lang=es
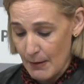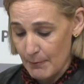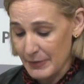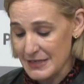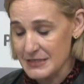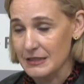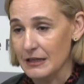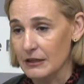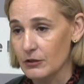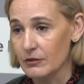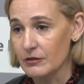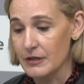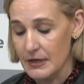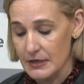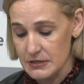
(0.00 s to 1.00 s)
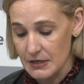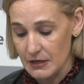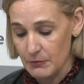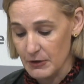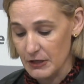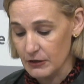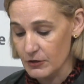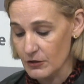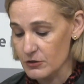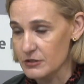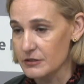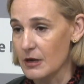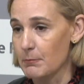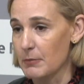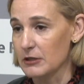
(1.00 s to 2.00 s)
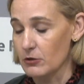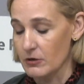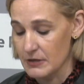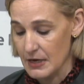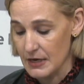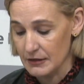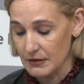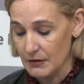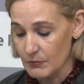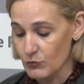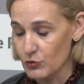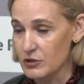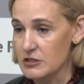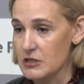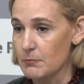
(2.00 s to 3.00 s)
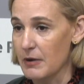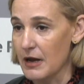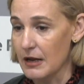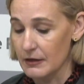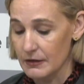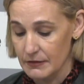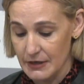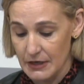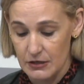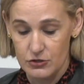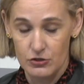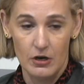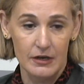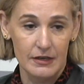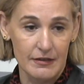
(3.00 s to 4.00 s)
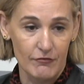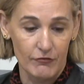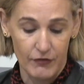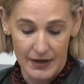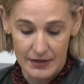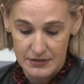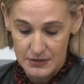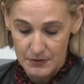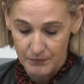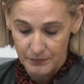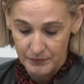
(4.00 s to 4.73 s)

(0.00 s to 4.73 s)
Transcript: prestación de servicios del Patronat Municipal de la Escuela de Infants